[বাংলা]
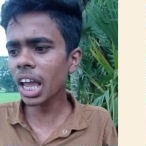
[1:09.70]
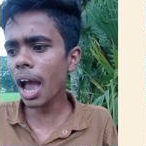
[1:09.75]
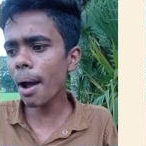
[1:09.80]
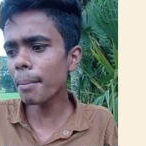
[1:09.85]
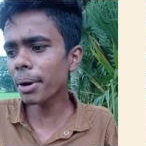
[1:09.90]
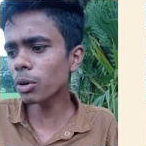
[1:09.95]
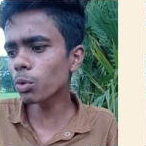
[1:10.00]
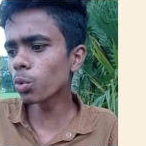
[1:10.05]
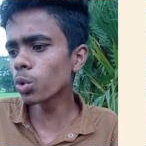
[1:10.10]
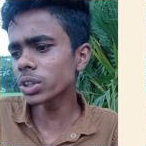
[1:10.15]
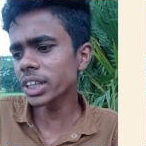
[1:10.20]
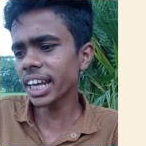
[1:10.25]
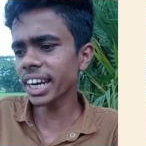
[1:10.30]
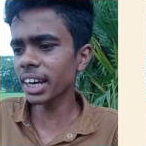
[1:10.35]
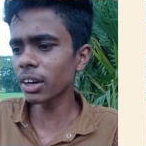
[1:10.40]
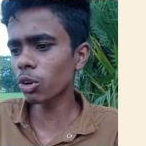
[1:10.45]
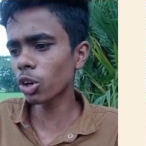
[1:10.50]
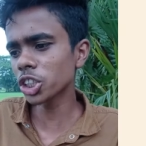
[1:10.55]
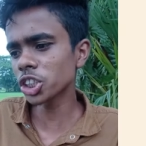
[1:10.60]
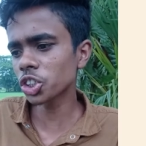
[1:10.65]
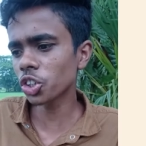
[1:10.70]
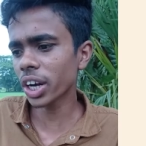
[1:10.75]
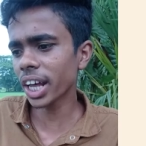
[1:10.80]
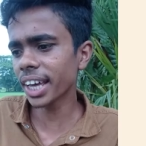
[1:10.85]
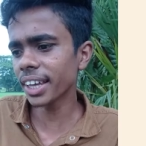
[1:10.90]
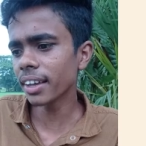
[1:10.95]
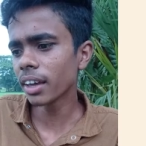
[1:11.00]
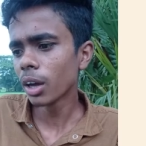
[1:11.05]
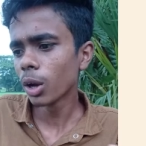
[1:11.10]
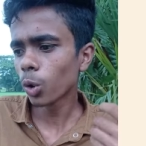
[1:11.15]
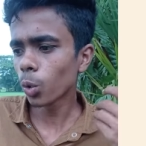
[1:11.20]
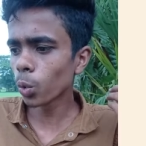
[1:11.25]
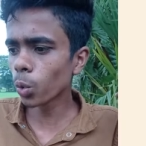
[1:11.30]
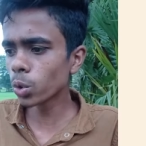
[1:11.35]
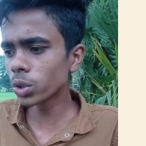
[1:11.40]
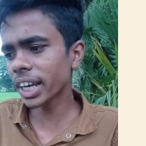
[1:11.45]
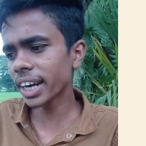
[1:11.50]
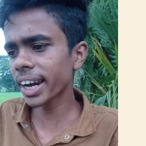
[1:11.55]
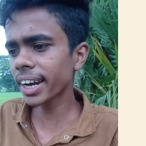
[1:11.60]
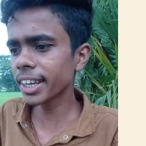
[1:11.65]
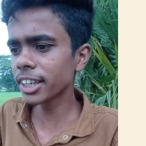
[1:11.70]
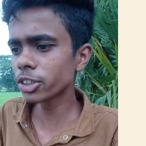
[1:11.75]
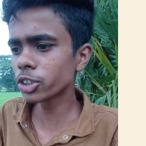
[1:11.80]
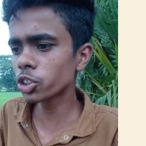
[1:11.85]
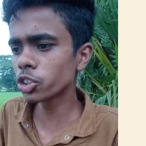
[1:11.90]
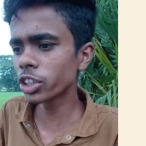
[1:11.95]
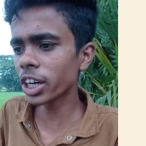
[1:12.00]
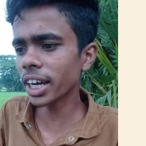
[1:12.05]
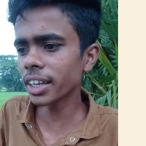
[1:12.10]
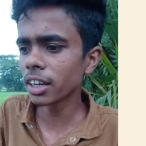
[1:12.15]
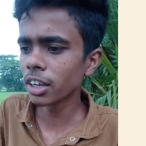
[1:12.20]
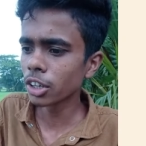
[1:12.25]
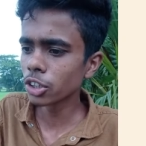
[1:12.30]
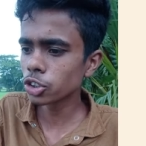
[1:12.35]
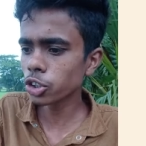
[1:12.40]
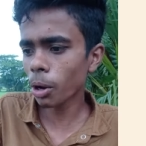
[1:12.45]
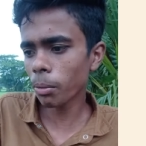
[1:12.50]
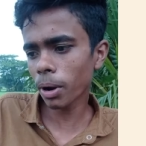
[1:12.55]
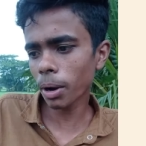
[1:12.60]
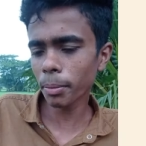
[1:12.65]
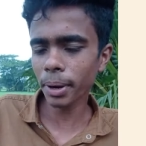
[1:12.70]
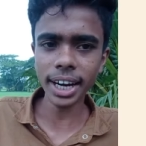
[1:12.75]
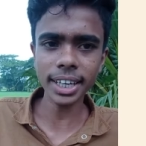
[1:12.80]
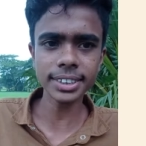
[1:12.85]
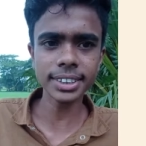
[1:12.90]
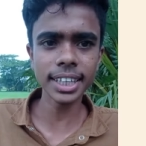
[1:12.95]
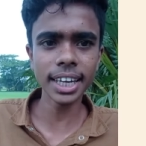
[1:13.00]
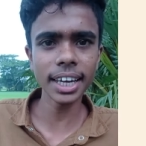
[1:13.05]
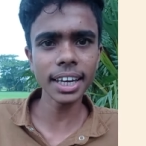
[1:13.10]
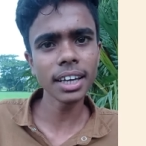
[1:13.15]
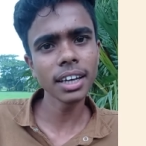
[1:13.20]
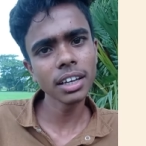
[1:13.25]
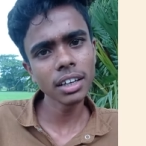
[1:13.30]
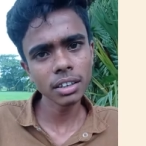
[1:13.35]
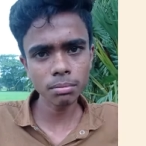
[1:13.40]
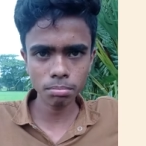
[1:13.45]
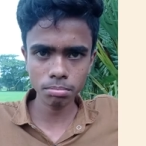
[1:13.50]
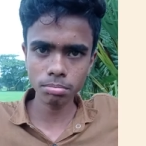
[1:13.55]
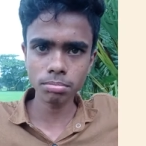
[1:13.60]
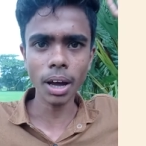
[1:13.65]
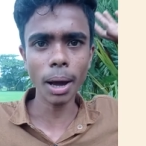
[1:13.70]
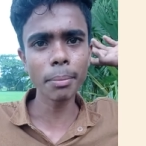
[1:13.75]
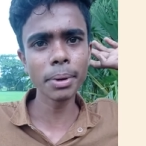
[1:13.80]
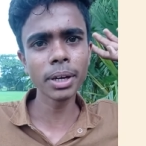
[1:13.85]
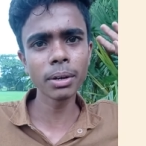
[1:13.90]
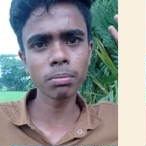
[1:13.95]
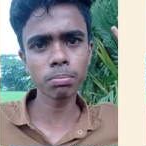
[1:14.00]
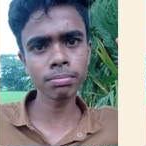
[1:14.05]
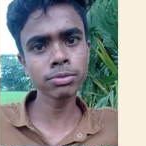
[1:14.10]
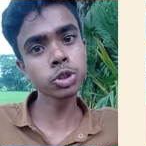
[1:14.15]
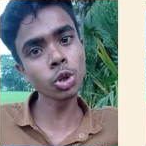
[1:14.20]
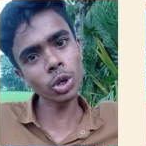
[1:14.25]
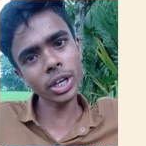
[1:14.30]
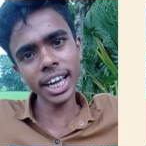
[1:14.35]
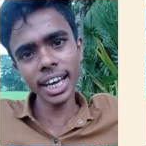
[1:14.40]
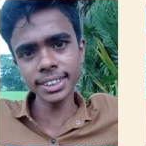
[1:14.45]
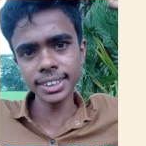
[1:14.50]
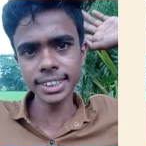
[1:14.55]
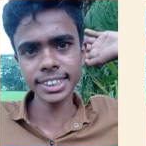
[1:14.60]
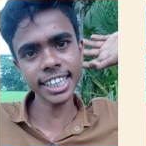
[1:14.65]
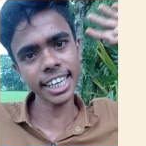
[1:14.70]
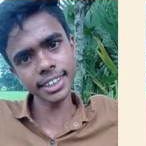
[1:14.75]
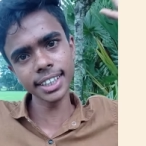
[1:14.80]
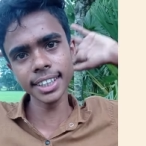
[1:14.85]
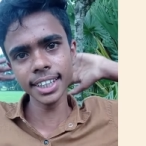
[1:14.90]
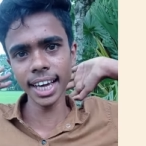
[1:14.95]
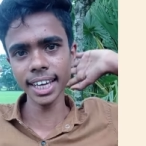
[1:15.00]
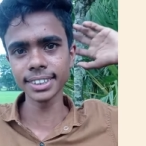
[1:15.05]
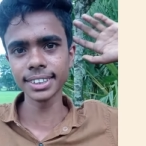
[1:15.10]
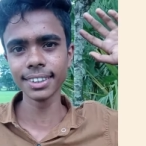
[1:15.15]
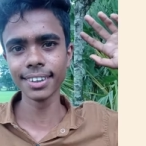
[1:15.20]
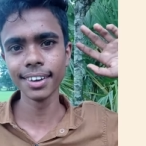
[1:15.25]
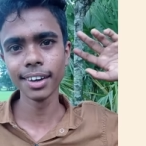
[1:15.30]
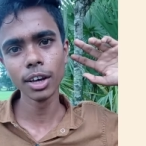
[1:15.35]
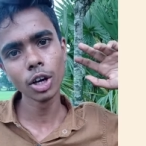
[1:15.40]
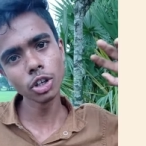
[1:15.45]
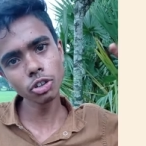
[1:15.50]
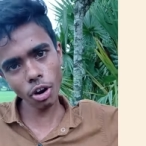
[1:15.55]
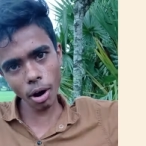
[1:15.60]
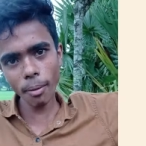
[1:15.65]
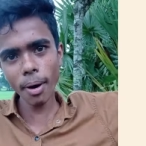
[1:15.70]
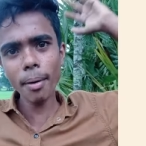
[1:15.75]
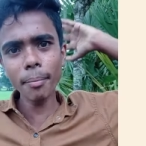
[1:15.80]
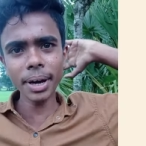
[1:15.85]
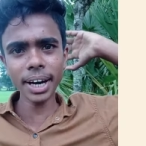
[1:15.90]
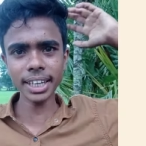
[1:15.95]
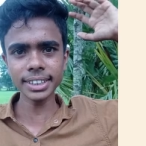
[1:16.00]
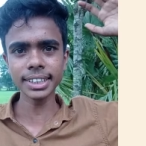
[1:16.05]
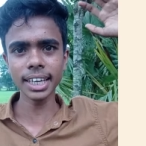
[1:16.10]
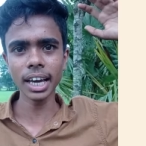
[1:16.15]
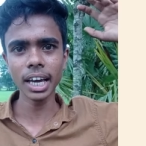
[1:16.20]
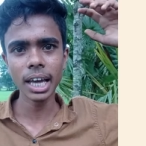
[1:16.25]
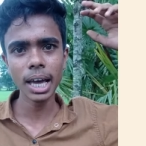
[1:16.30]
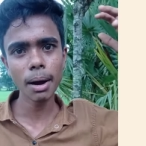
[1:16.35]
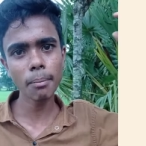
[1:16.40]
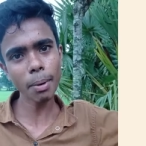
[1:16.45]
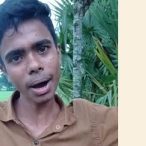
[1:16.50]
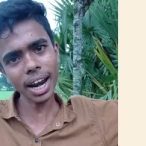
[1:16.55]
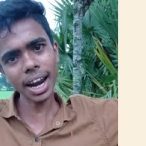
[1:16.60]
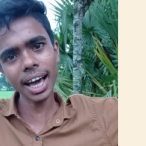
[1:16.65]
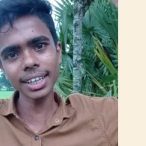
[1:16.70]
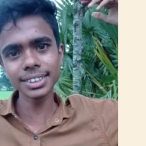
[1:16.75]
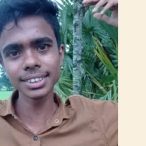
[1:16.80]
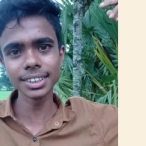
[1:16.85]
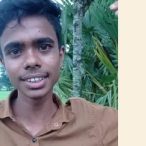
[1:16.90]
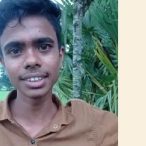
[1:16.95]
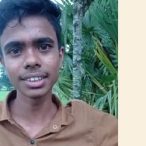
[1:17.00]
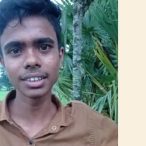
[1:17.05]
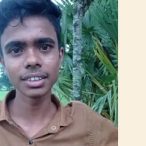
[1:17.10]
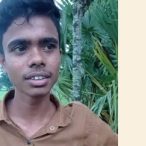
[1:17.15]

আমার কোনো তানের কষ্ট নাই কোনো তানের কিছু নাই সব আমার আছে আমি সুখী আছি শান্তিতে আছি সব আমার আছে ভালো আছি